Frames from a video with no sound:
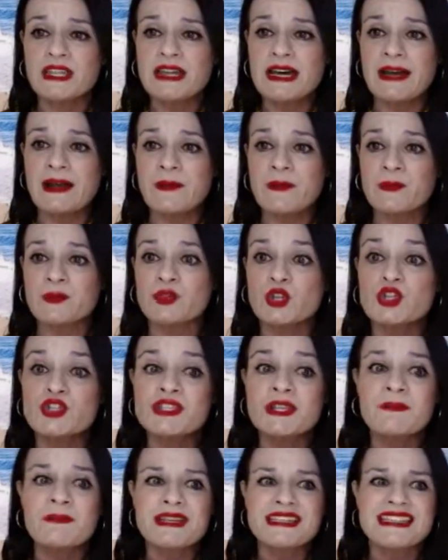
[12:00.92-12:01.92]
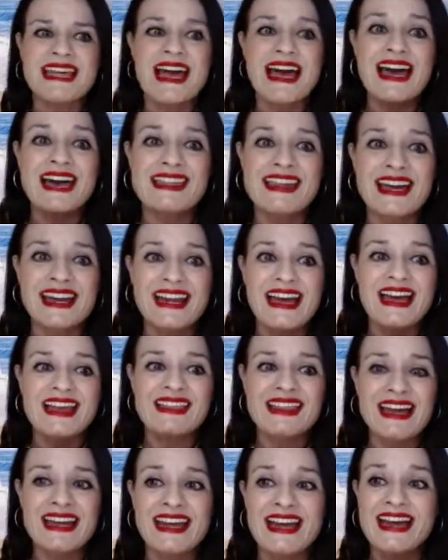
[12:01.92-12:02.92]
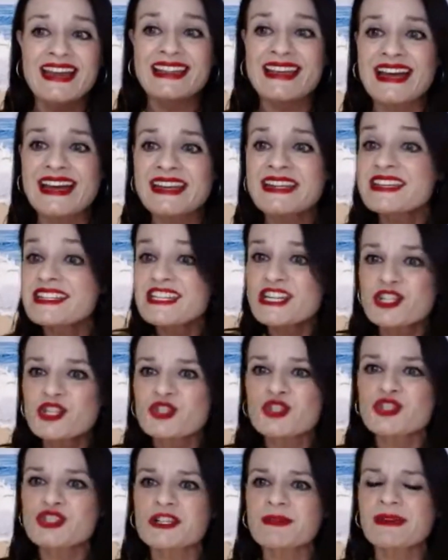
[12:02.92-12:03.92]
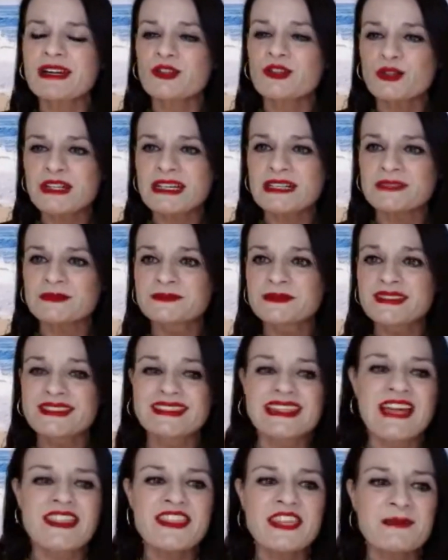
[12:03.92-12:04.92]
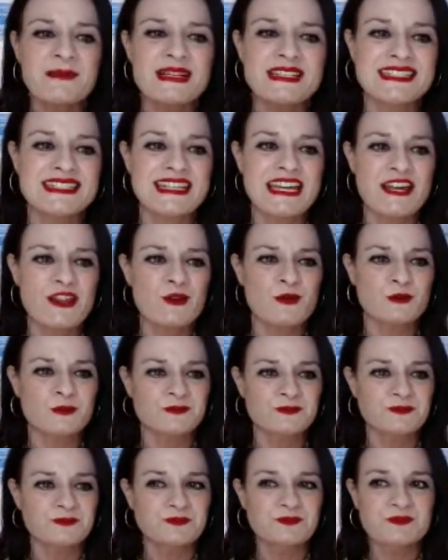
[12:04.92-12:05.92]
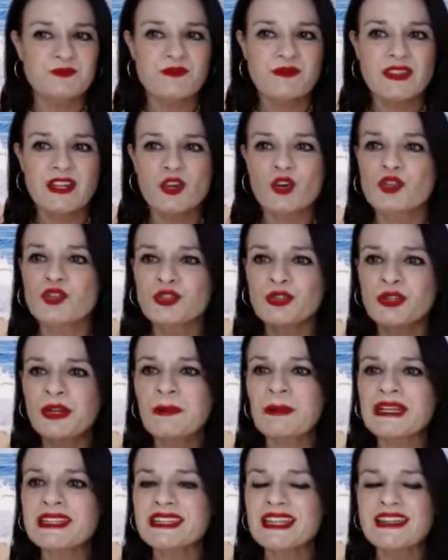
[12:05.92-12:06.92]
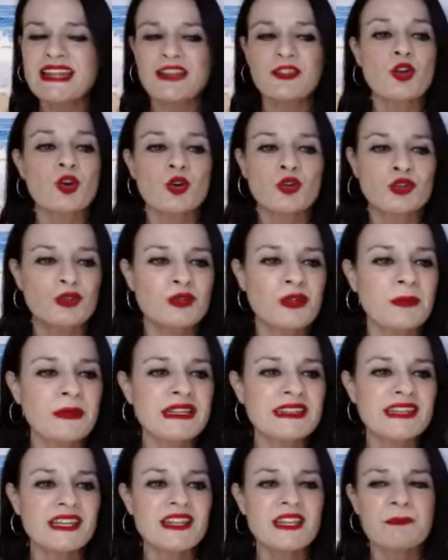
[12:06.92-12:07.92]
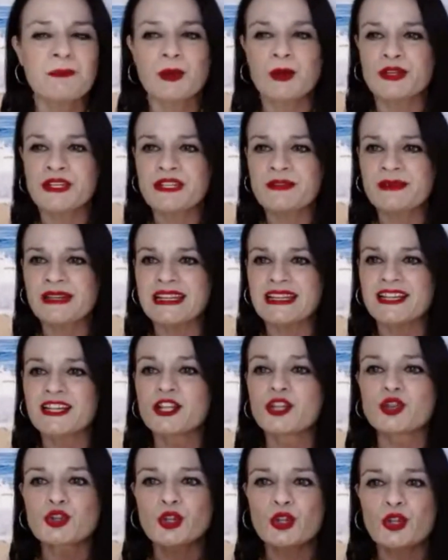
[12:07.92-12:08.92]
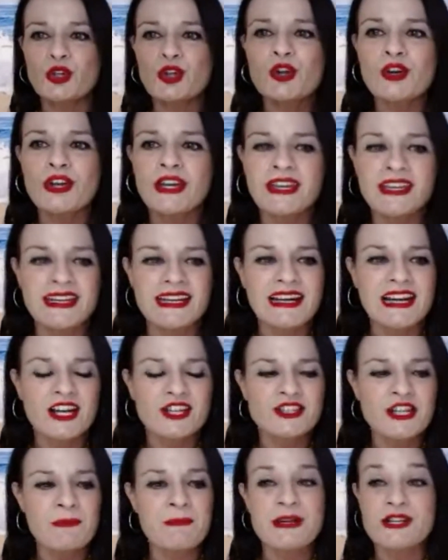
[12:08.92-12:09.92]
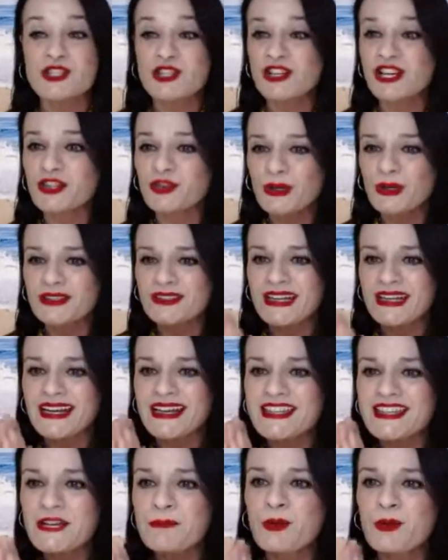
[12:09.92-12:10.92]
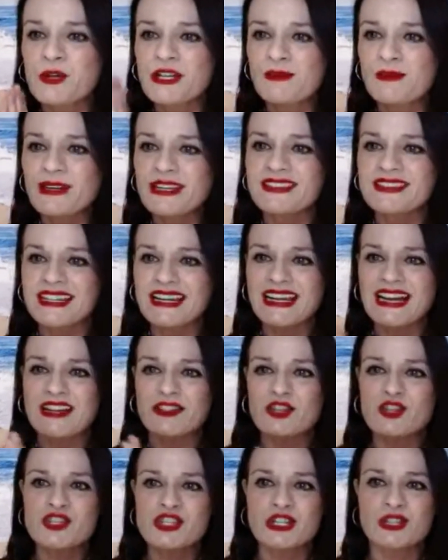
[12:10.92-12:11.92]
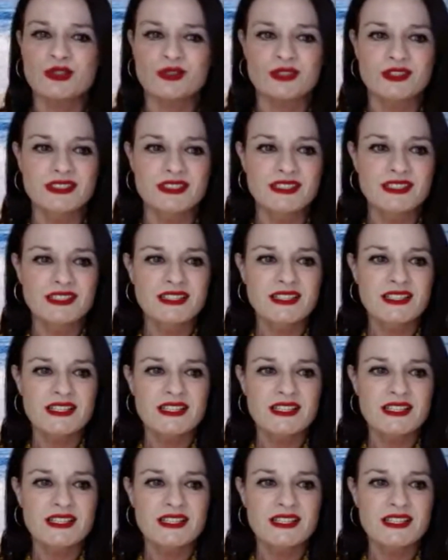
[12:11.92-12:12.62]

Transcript: de tu vida. Entonces empiezas a dar, a dar, a dar y eso no se valora. Das demasiado continuamente dando, continuamente disponible. Todo lo que quieren las otras personas, tú estás ahí disponible entregándoselo.